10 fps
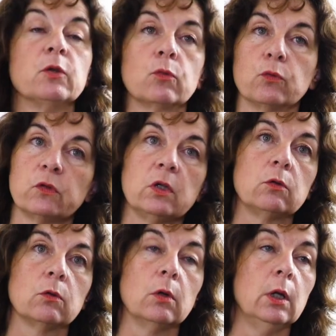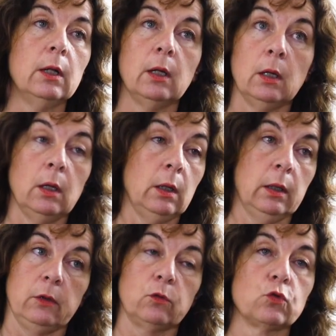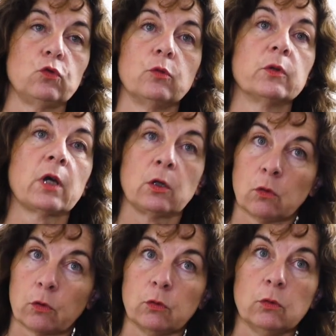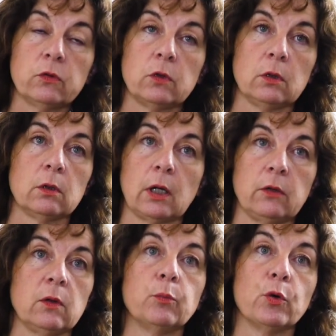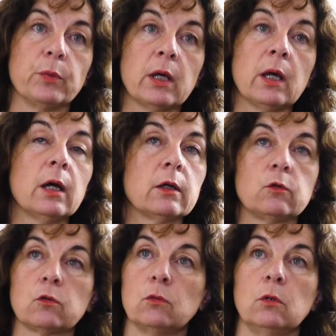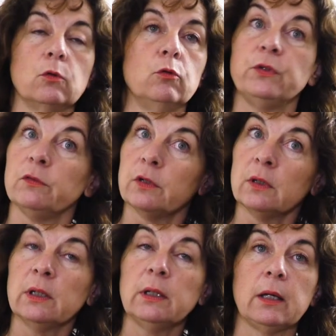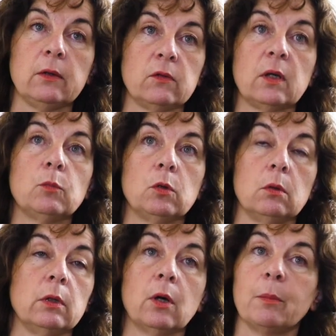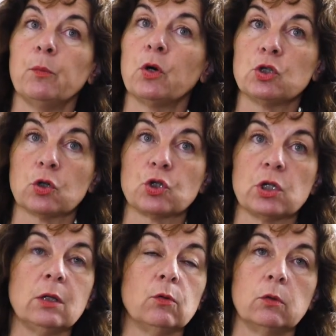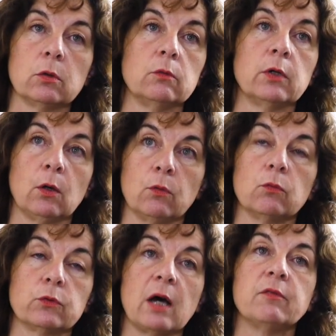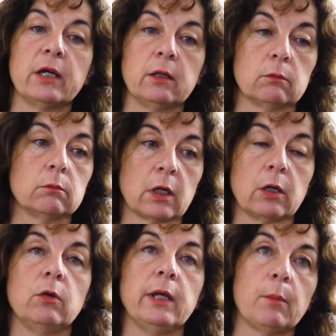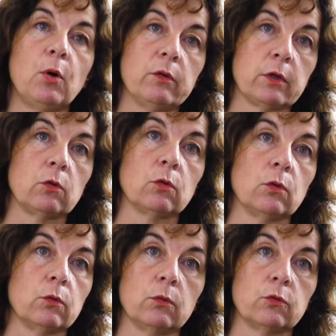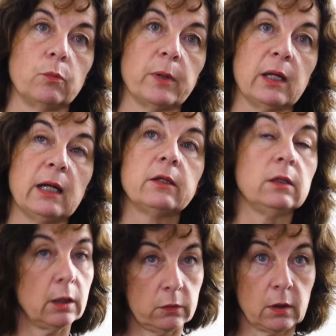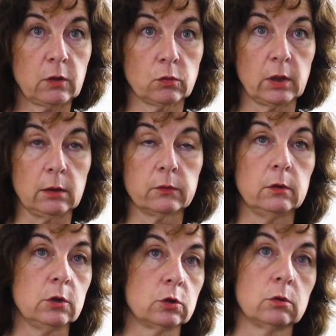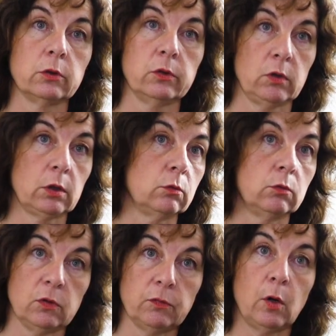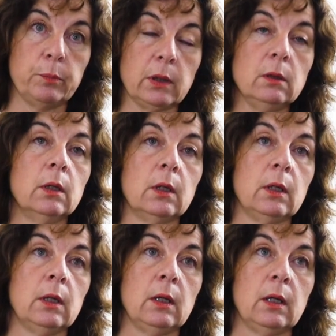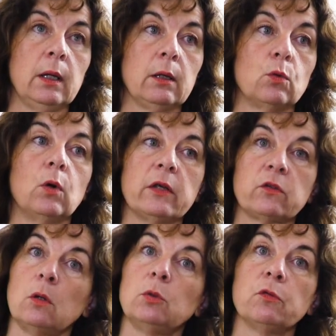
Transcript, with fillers: qu'on sait qu'ils sont justement très curieux, ce qui est une qualité première, ils sont cultivés et ils aiment énormément échanger. Donc voilà, on travaille régulièrement avec ce panel qui est international. C'est des gens qui viennent de différents pays, qu'on rassemble en